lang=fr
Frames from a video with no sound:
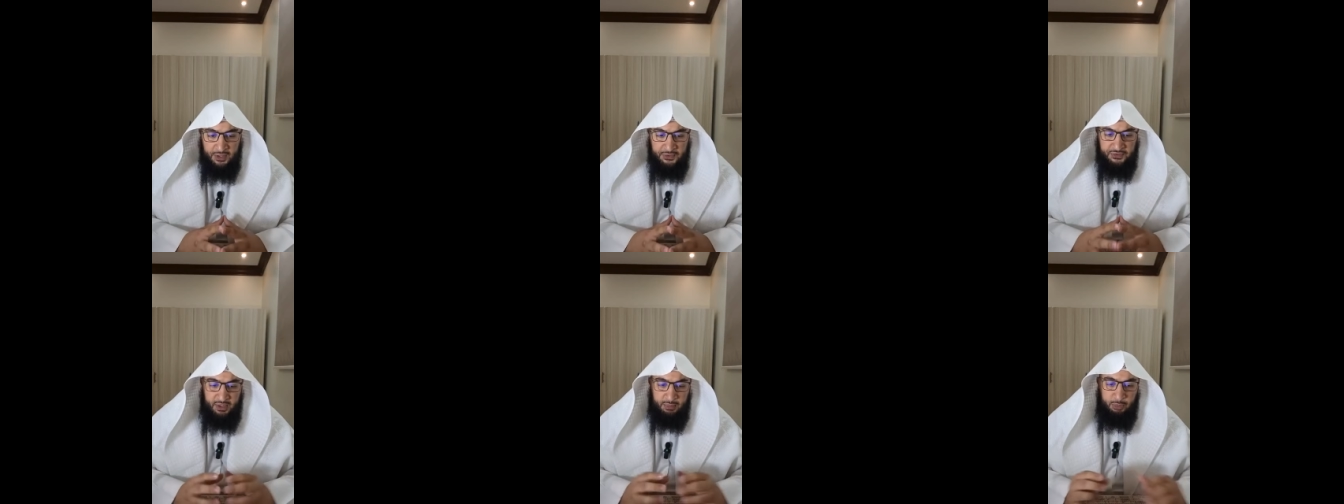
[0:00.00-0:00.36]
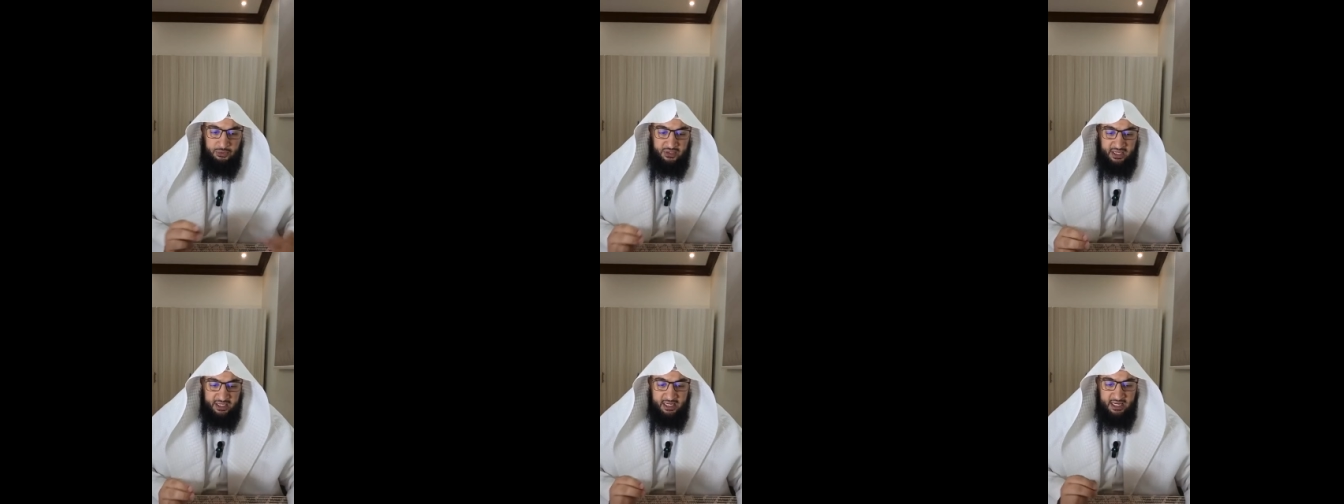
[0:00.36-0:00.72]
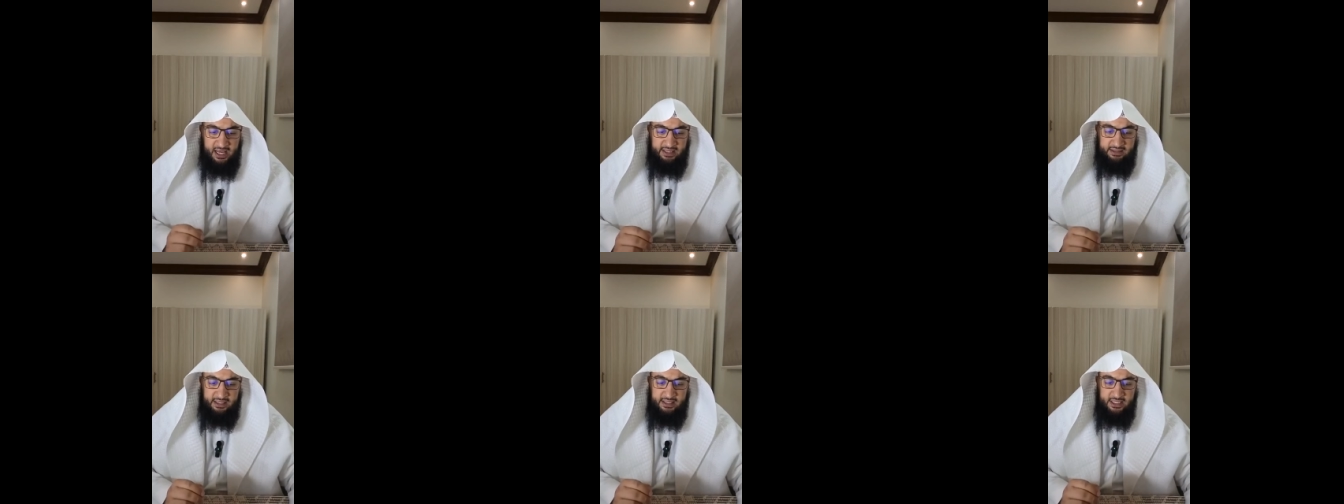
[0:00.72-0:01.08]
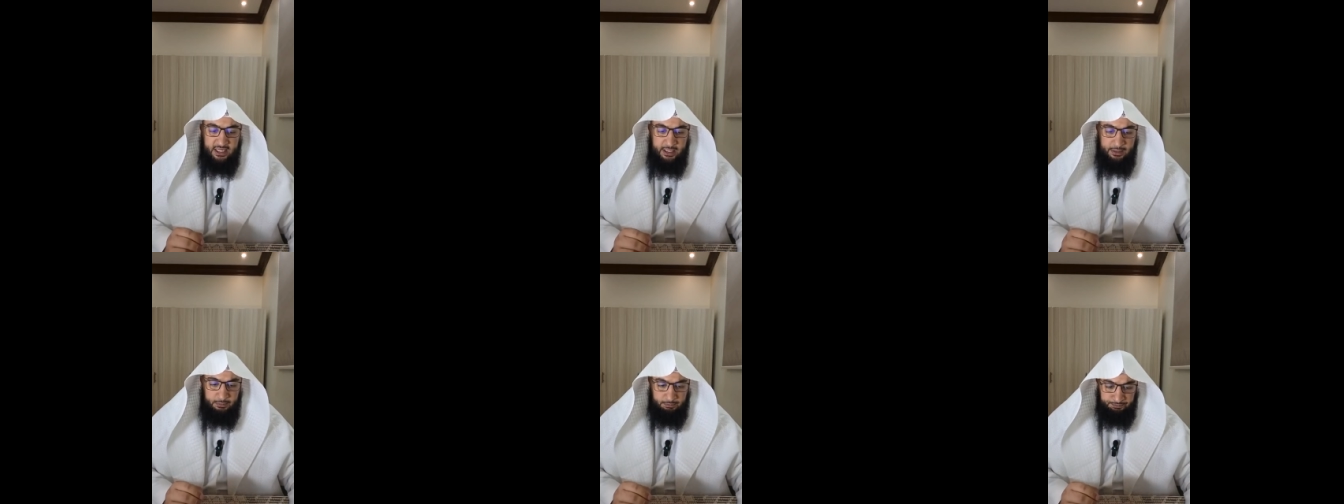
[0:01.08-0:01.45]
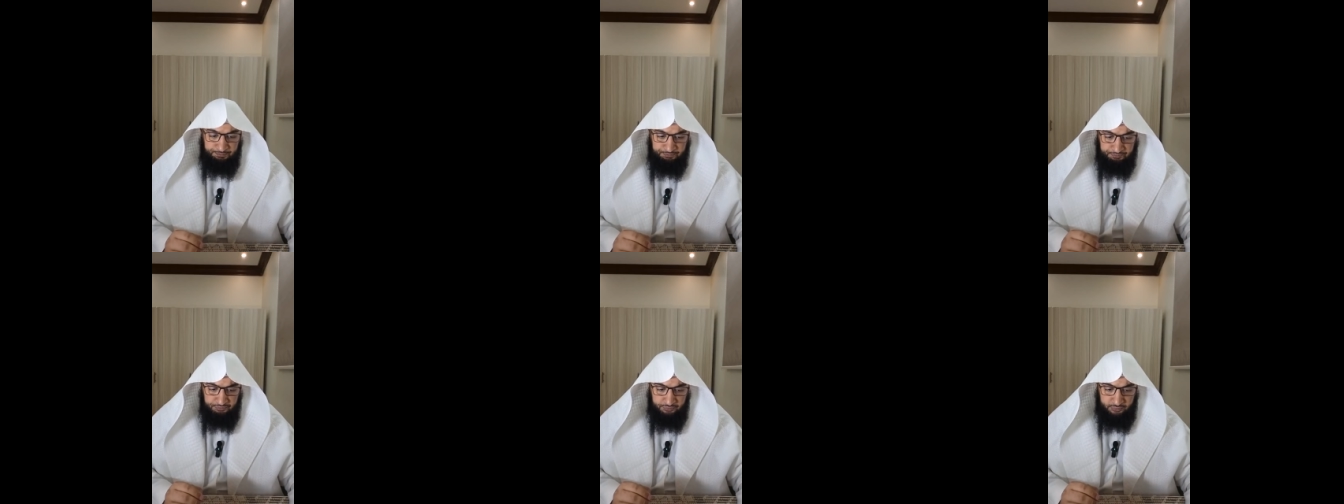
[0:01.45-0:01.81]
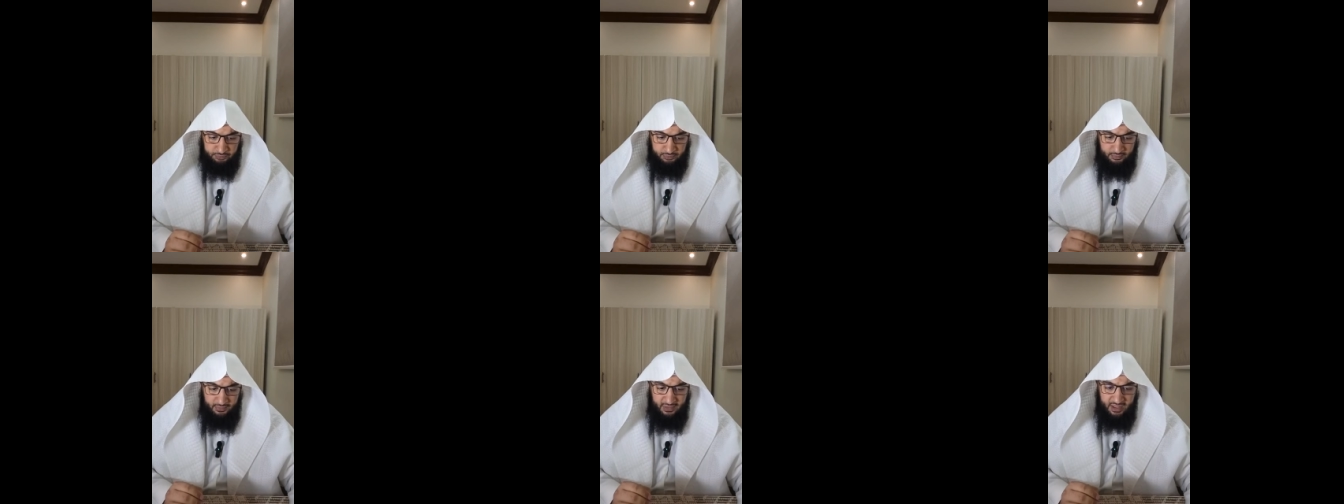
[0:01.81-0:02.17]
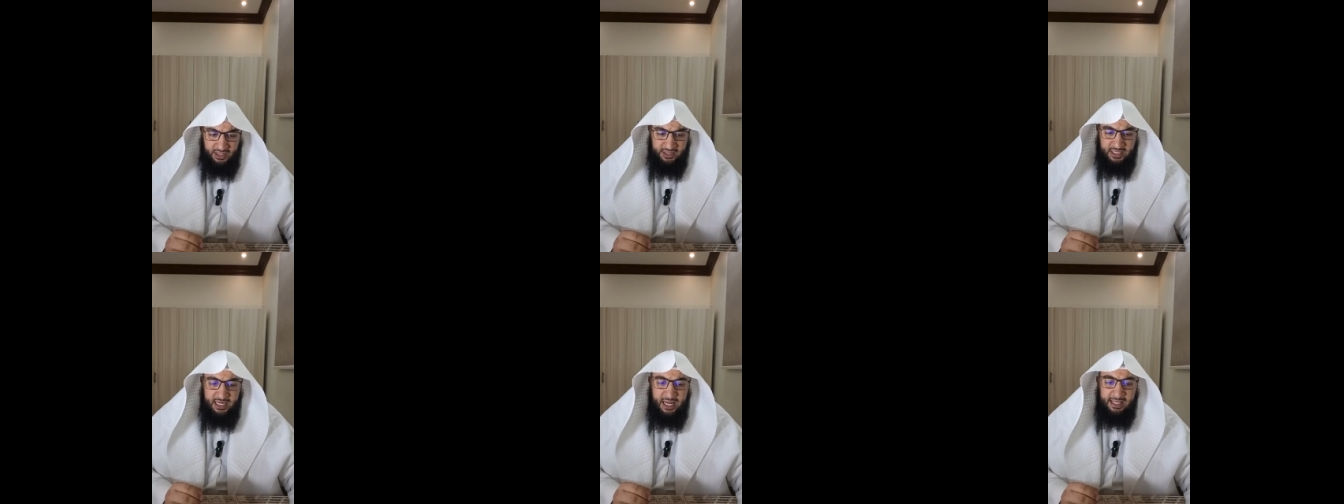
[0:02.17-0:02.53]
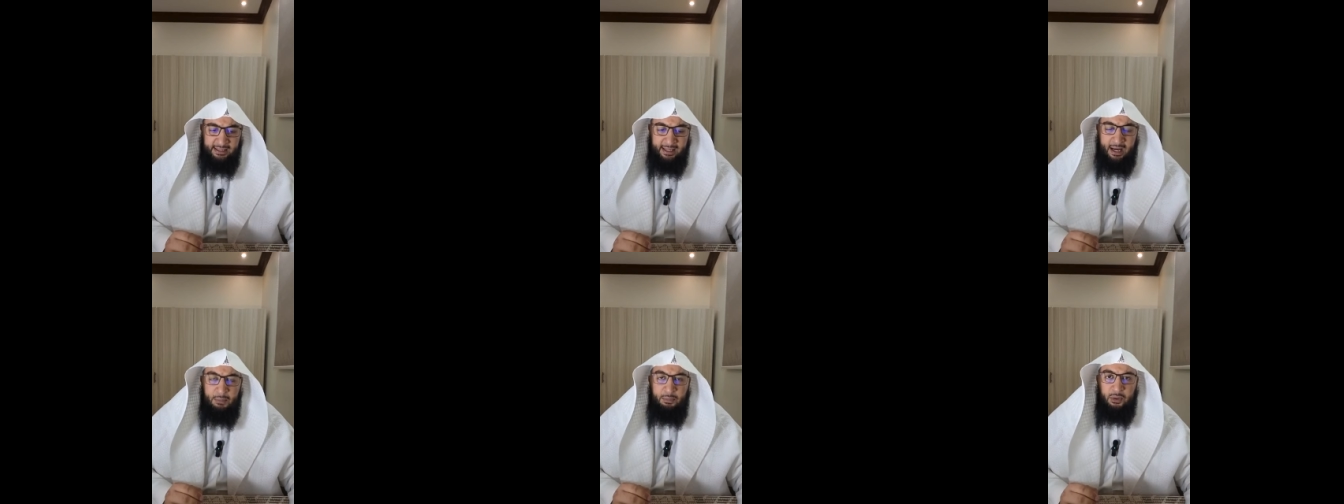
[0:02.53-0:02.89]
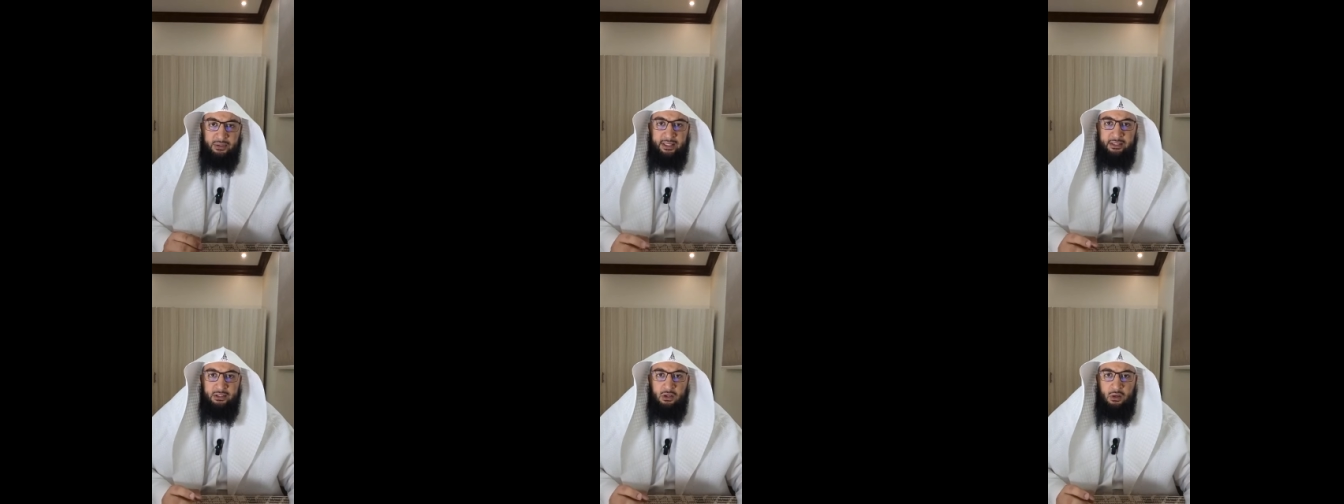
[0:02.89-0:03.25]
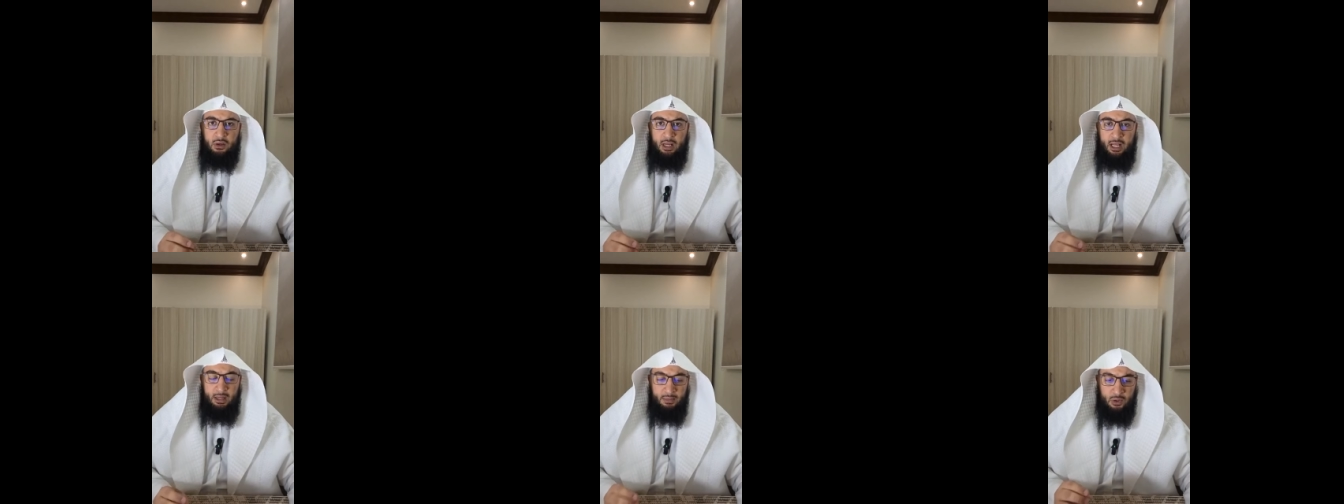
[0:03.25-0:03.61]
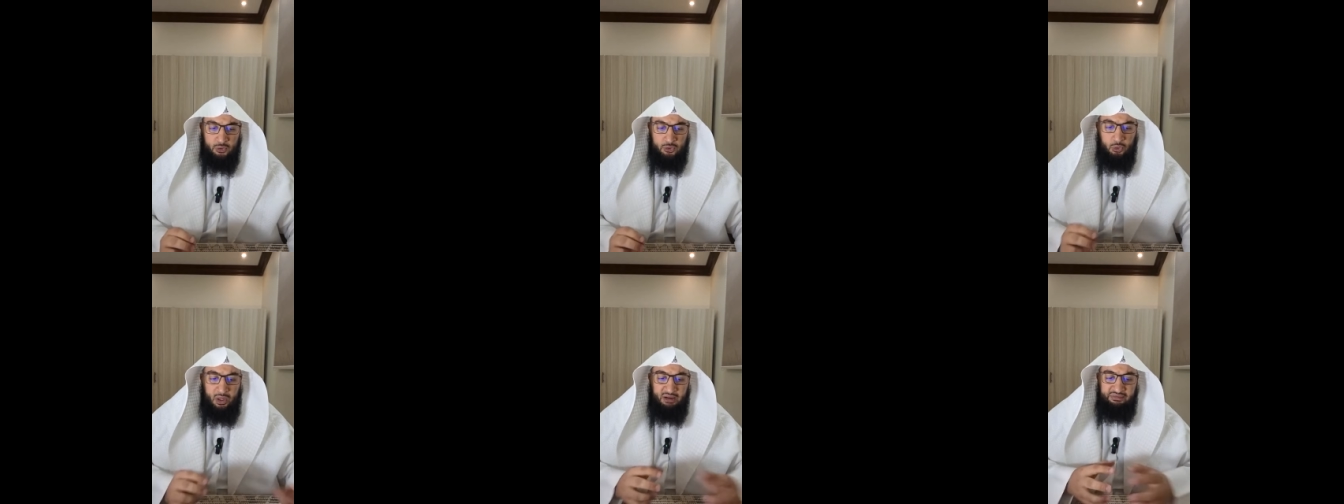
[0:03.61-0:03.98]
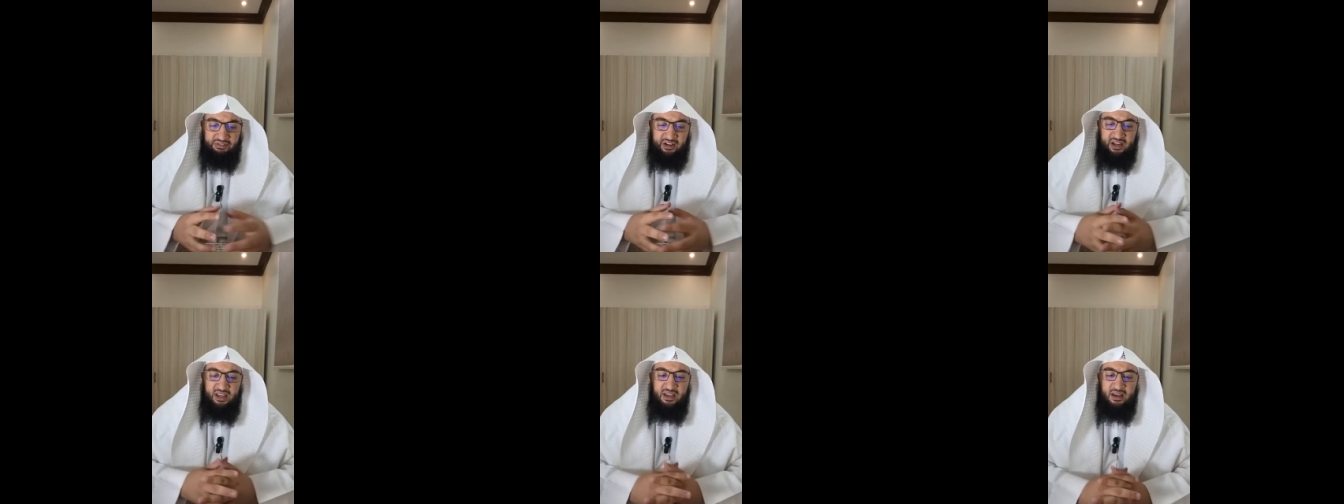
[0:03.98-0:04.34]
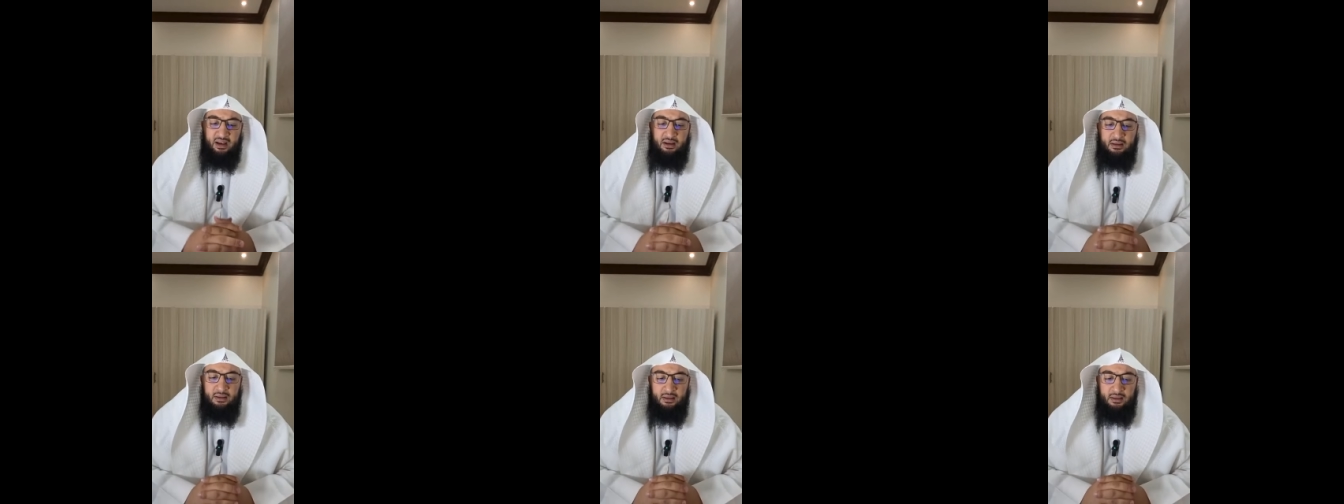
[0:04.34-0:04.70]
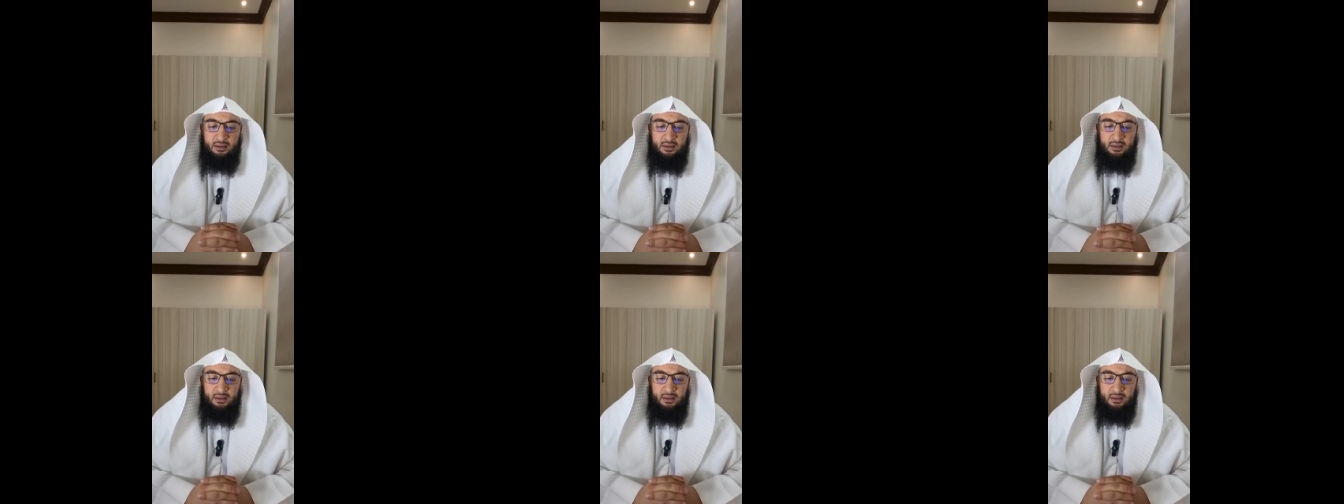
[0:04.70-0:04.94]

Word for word: C'est pour ça qu'il a été dit, qu'il a été rapporté dans Al-Mawsu' al-Fiqhiyya,